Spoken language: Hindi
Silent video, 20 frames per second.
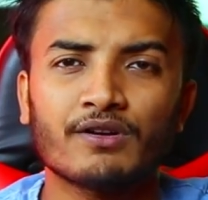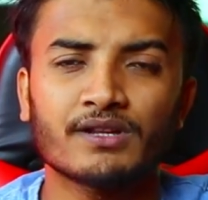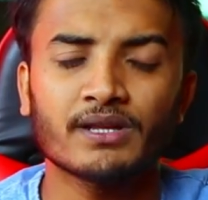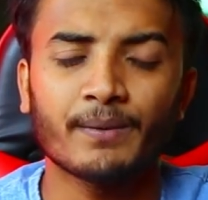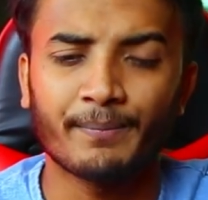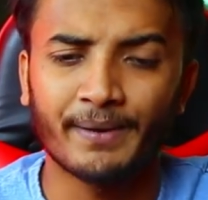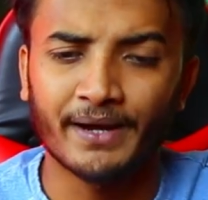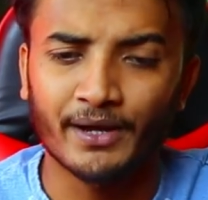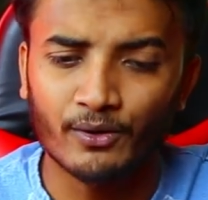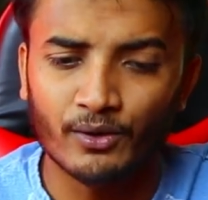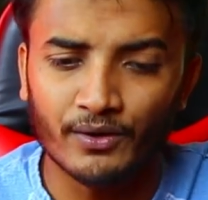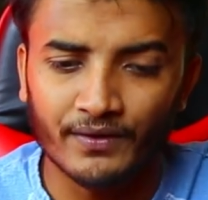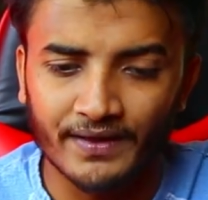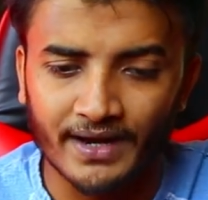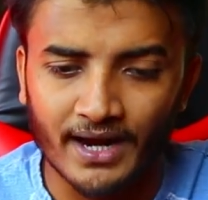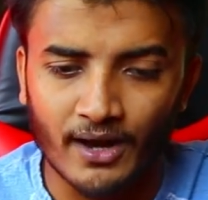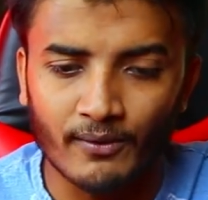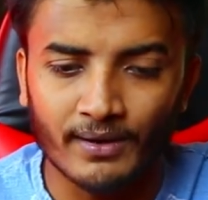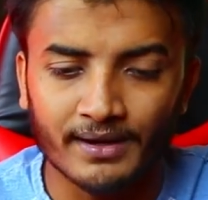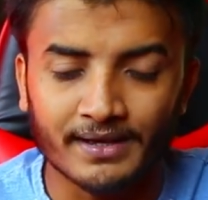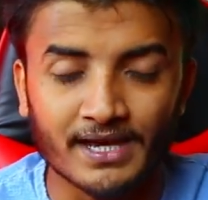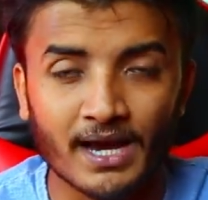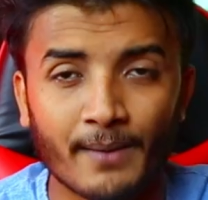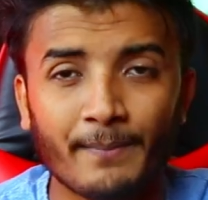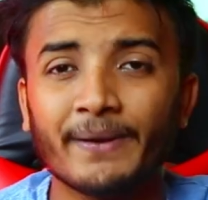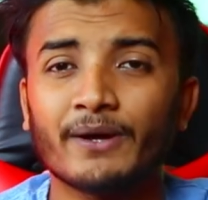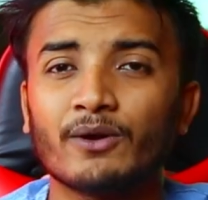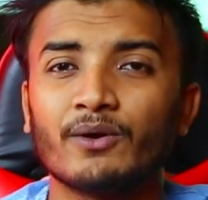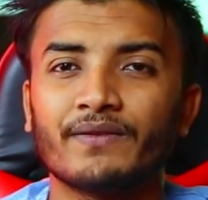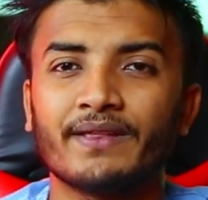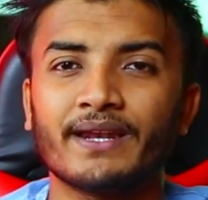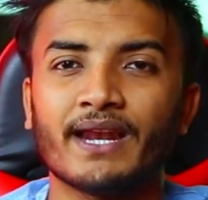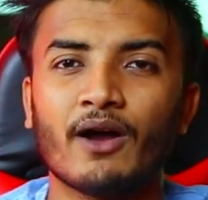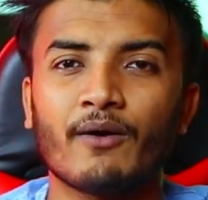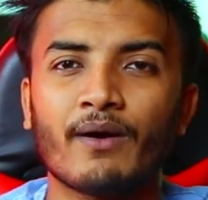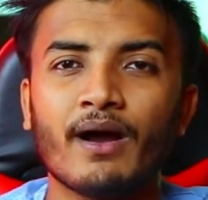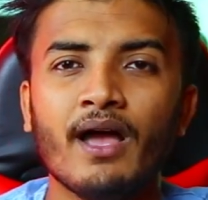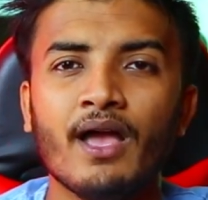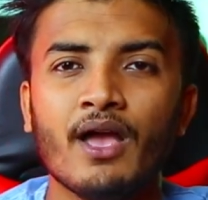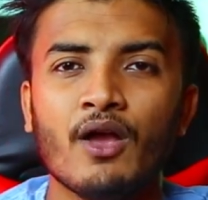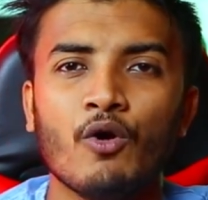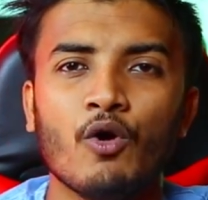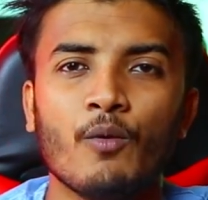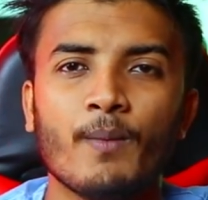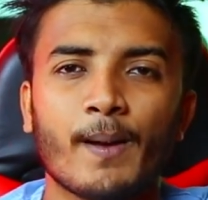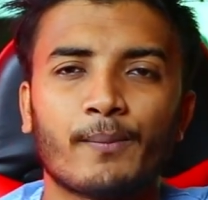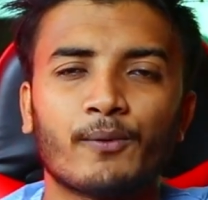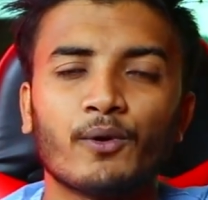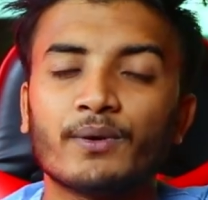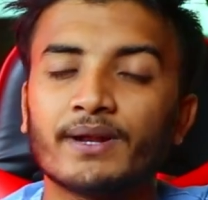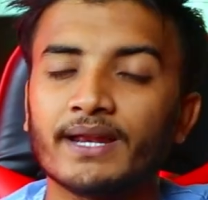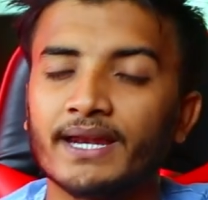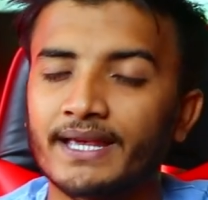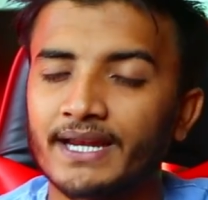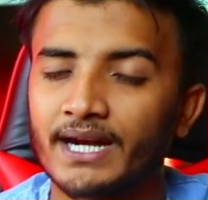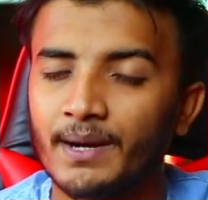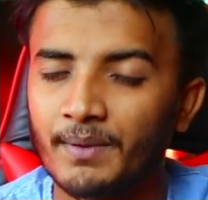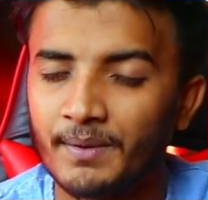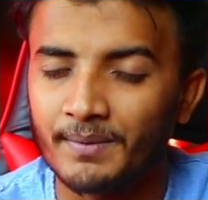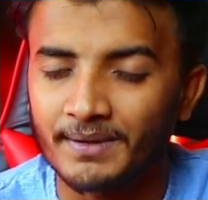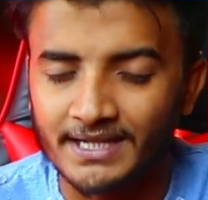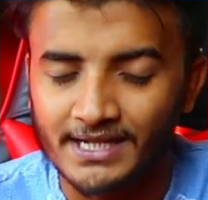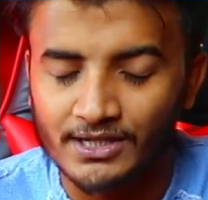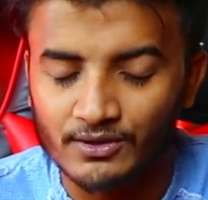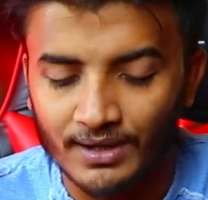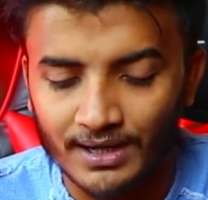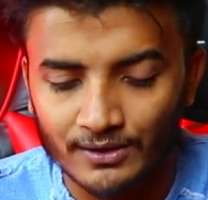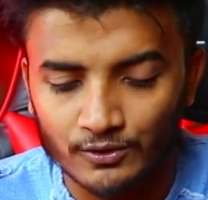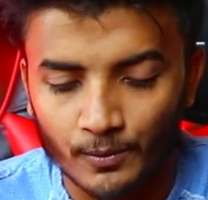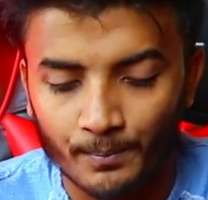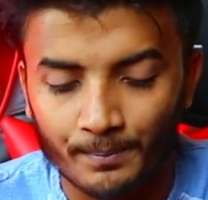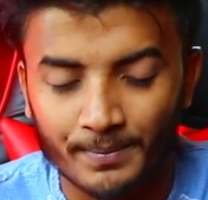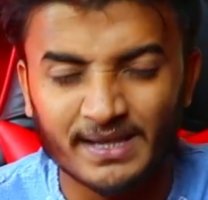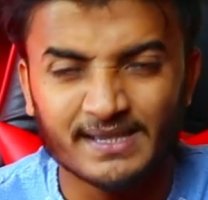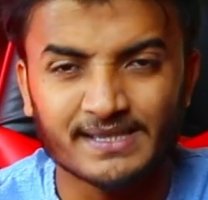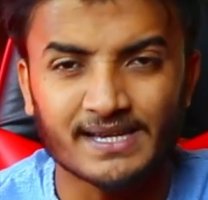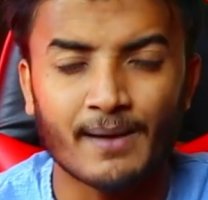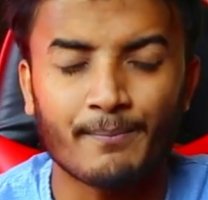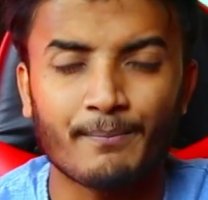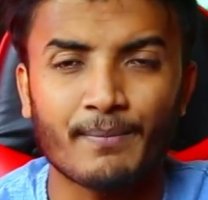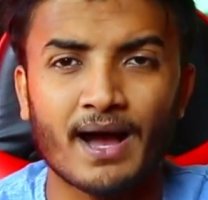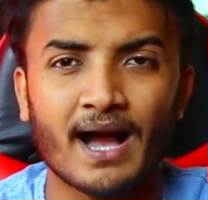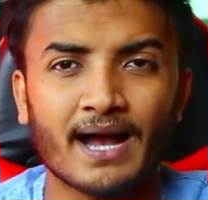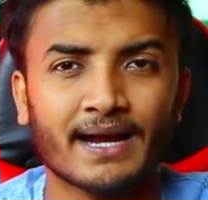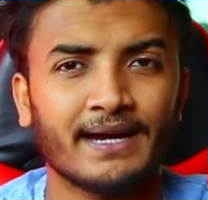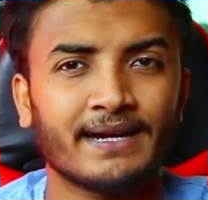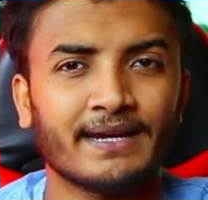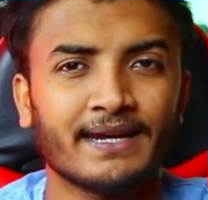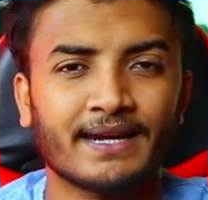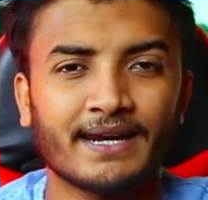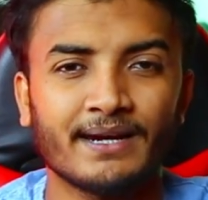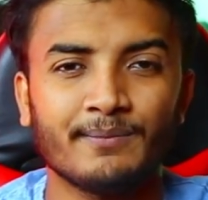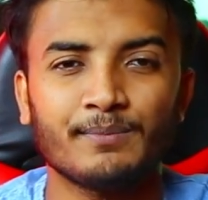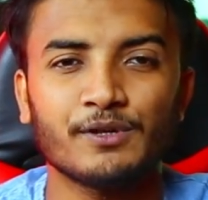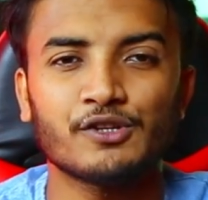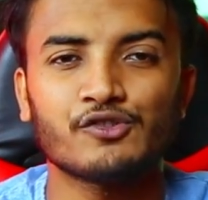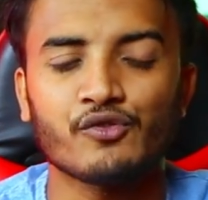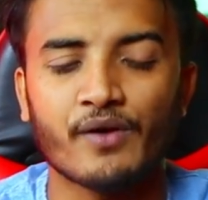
कौन सा पिन कोड देना होगा क्या पिन कोड देना होगा वो मैं आपको टेलीग्राम पर बता दूंगा तो प्लीज़ आप आके टेलीग्राम पर